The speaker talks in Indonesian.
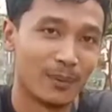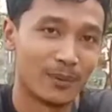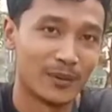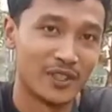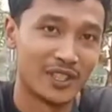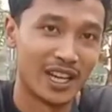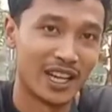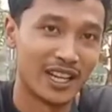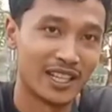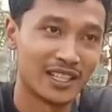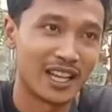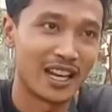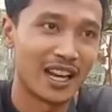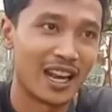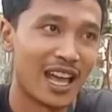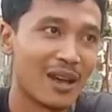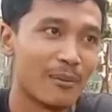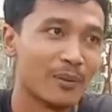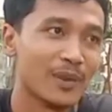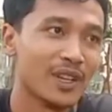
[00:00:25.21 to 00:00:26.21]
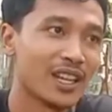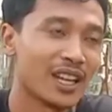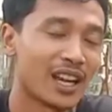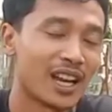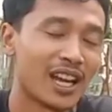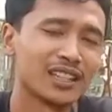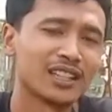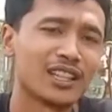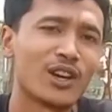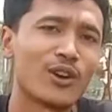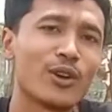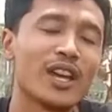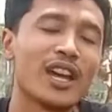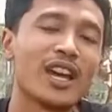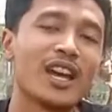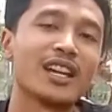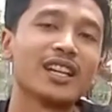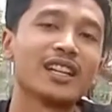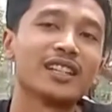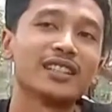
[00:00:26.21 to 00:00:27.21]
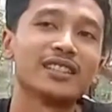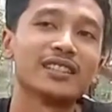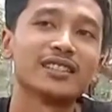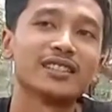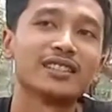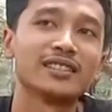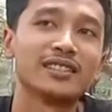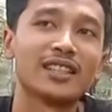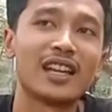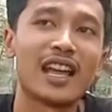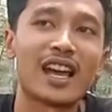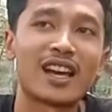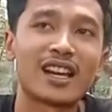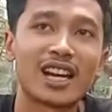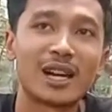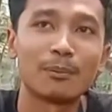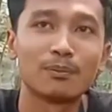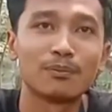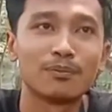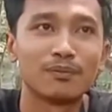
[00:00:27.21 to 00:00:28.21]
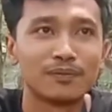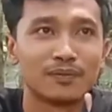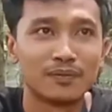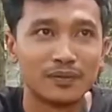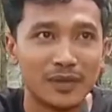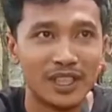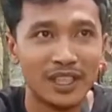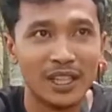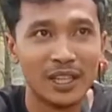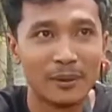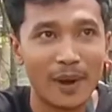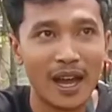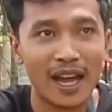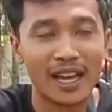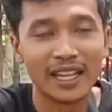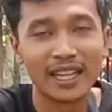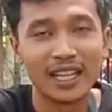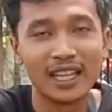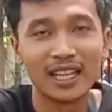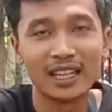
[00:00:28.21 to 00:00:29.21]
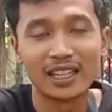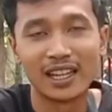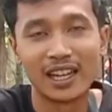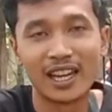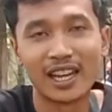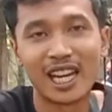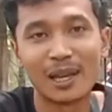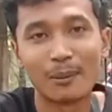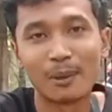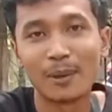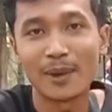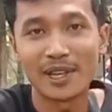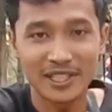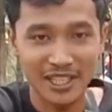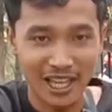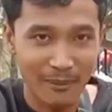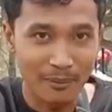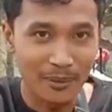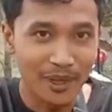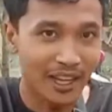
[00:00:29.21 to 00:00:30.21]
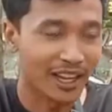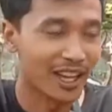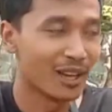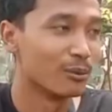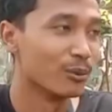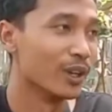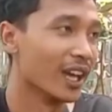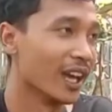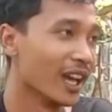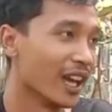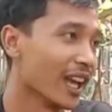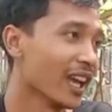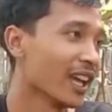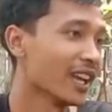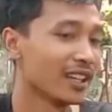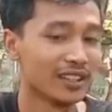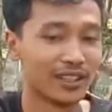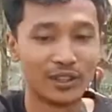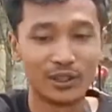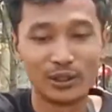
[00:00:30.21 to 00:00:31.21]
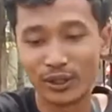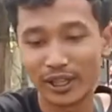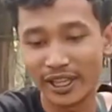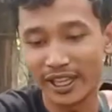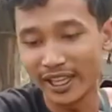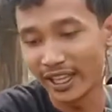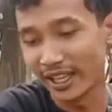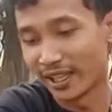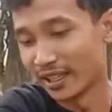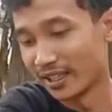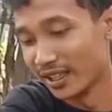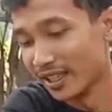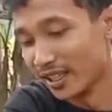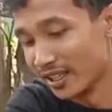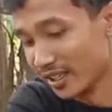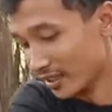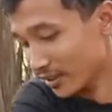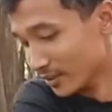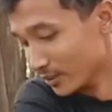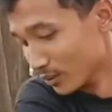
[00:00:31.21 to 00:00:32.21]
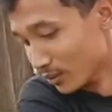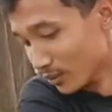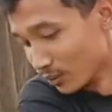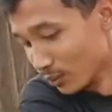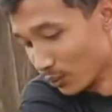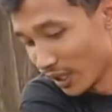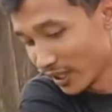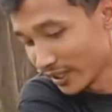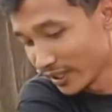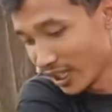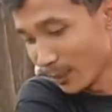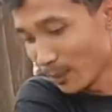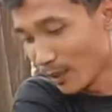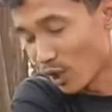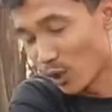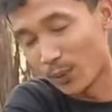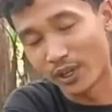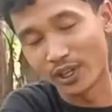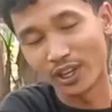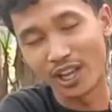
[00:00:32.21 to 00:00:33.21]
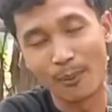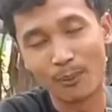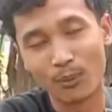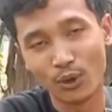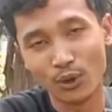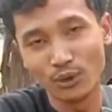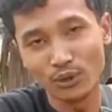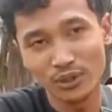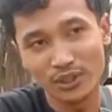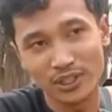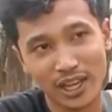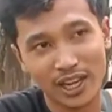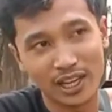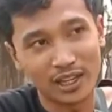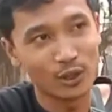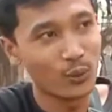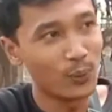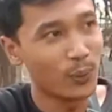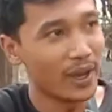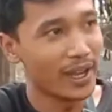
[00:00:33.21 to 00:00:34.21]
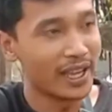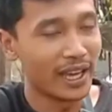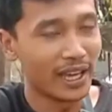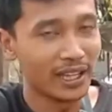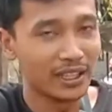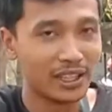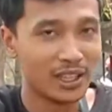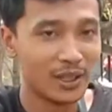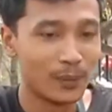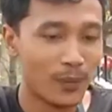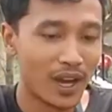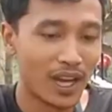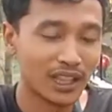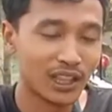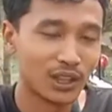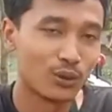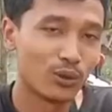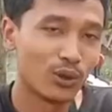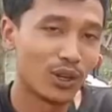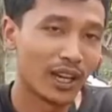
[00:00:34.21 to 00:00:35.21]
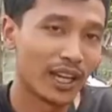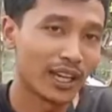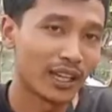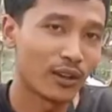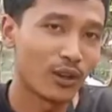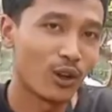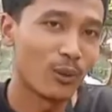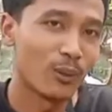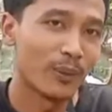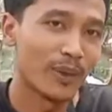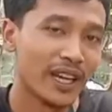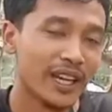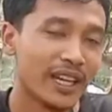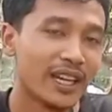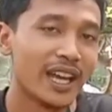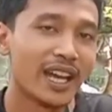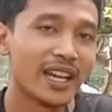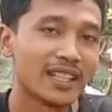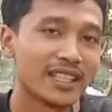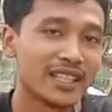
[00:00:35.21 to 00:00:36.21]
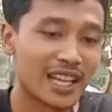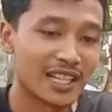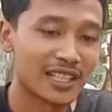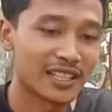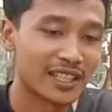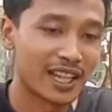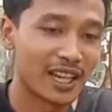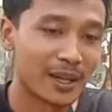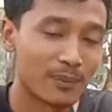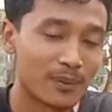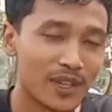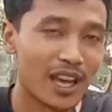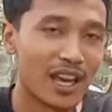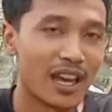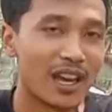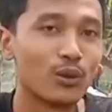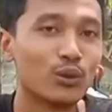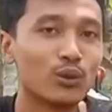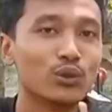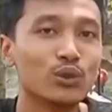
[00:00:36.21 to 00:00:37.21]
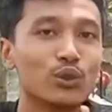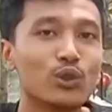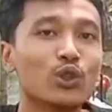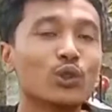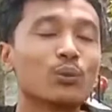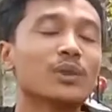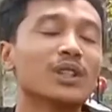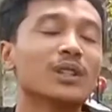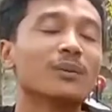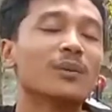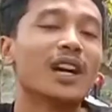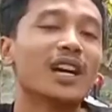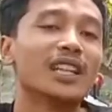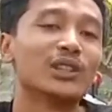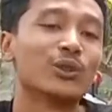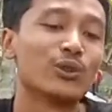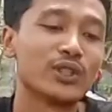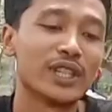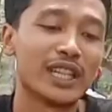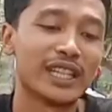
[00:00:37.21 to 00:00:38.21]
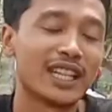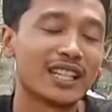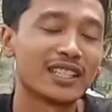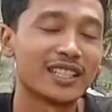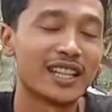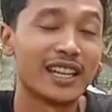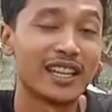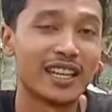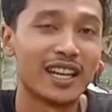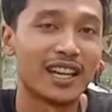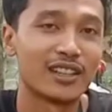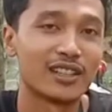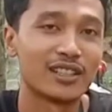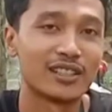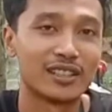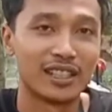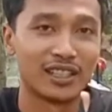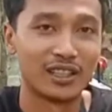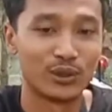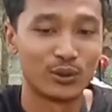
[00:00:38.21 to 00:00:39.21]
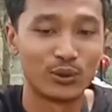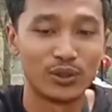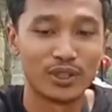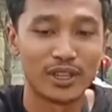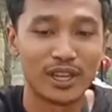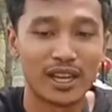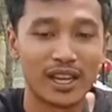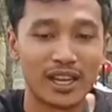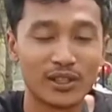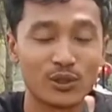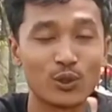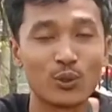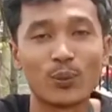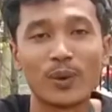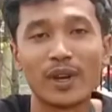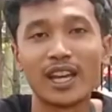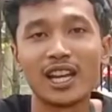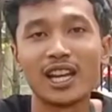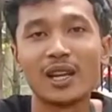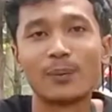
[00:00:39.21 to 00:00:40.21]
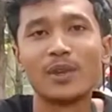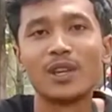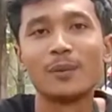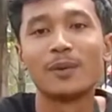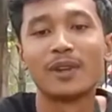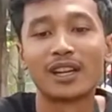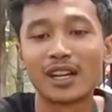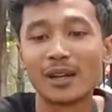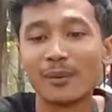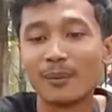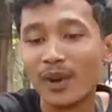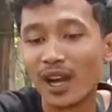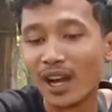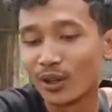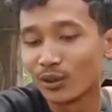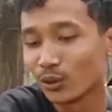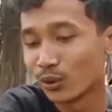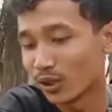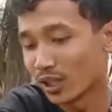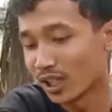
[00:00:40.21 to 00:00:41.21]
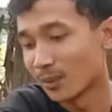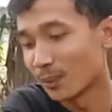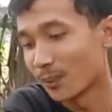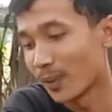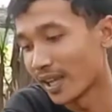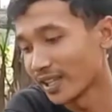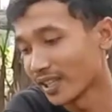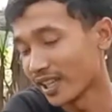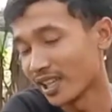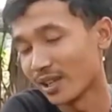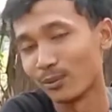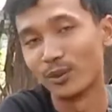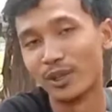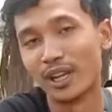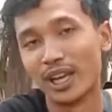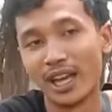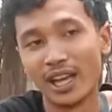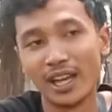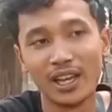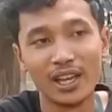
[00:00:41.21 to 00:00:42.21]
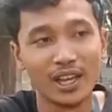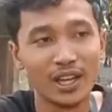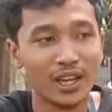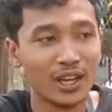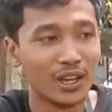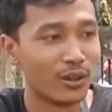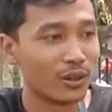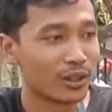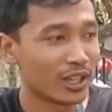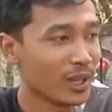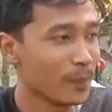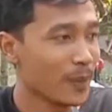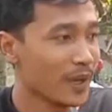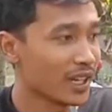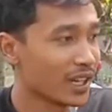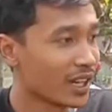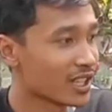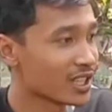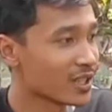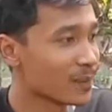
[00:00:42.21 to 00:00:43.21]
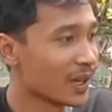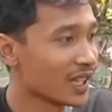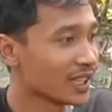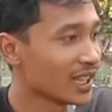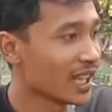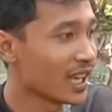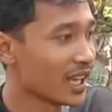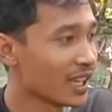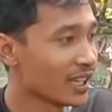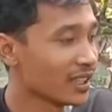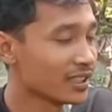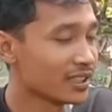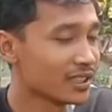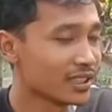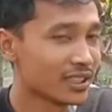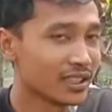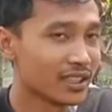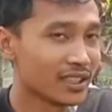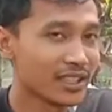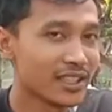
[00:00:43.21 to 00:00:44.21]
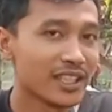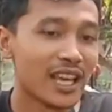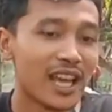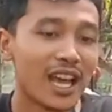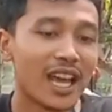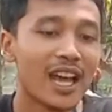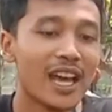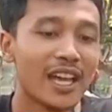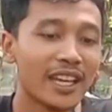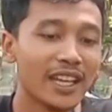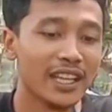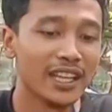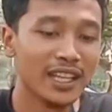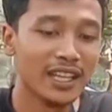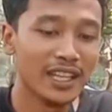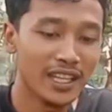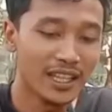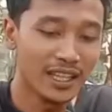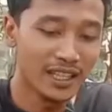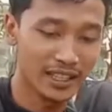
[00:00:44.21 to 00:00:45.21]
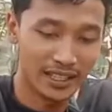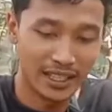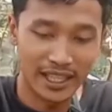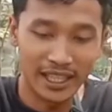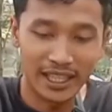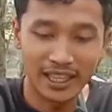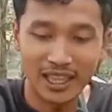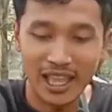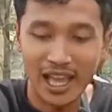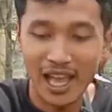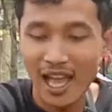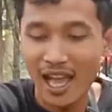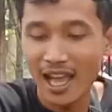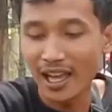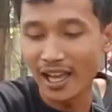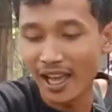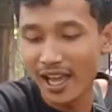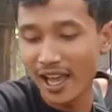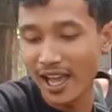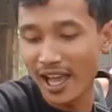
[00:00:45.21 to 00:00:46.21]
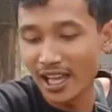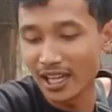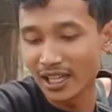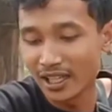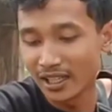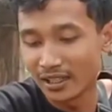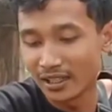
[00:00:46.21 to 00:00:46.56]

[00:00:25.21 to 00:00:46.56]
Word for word: Zaisal Amir atau yang akrab dipanggil dengan nama Mas Amir ya Bunda. Oke. Buat yang baru bergabung, jangan lupa ya dibantu like, komen, dan subscribe-nya untuk membantu channel saya tentunya supaya lebih berkembang untuk kedepannya ya Bunda. Oke, pada kesempatan uh, siang hari ini kita akan